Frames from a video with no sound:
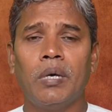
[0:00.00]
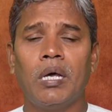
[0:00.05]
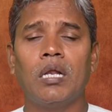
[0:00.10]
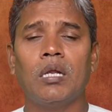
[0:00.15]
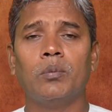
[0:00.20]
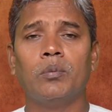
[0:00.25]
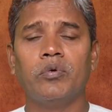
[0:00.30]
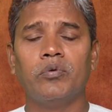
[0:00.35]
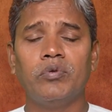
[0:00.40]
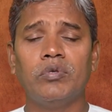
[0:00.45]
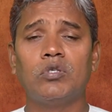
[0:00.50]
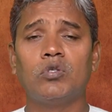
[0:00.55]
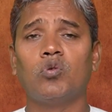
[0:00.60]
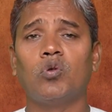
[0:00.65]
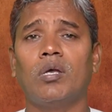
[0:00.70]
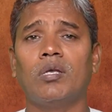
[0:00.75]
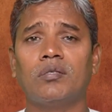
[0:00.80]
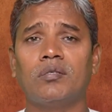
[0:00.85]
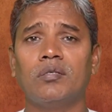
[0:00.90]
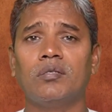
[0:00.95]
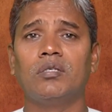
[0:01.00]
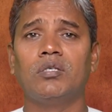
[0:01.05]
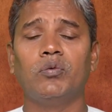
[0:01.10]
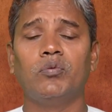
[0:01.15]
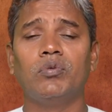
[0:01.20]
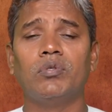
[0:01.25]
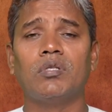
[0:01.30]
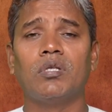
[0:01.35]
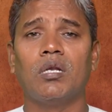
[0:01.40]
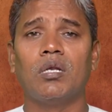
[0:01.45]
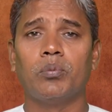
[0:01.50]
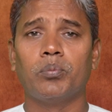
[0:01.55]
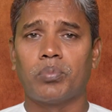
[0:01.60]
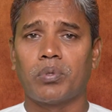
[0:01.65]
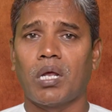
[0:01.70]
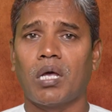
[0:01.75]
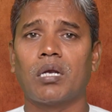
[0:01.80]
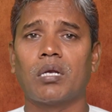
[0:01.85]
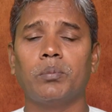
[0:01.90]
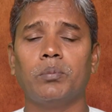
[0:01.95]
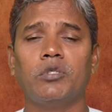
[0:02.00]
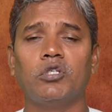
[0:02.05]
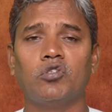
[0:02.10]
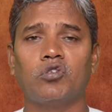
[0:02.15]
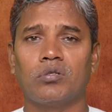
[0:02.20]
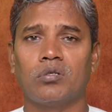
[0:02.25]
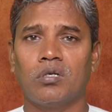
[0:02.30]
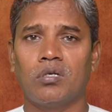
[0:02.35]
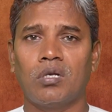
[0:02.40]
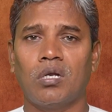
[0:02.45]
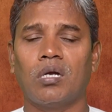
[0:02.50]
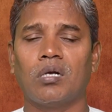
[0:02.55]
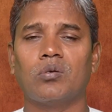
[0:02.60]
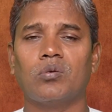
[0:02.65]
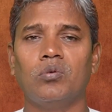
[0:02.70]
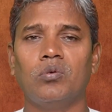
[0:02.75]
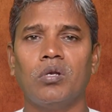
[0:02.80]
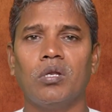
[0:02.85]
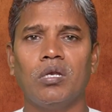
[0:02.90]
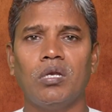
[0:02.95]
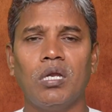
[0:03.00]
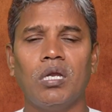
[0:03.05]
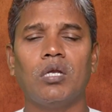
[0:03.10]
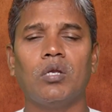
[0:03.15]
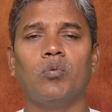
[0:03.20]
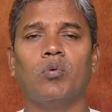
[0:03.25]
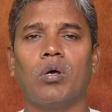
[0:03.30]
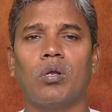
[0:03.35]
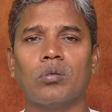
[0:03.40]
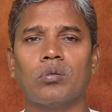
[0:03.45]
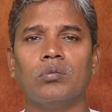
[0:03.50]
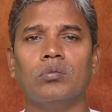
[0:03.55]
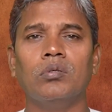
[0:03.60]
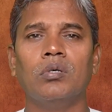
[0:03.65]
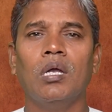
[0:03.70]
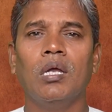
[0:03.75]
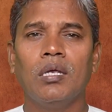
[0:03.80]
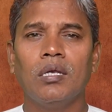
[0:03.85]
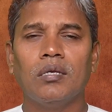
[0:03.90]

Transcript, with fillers: మనము విశ్వాస జీవితాన్ని ప్రారంభించిన నాటి నుండి నేటి వరకు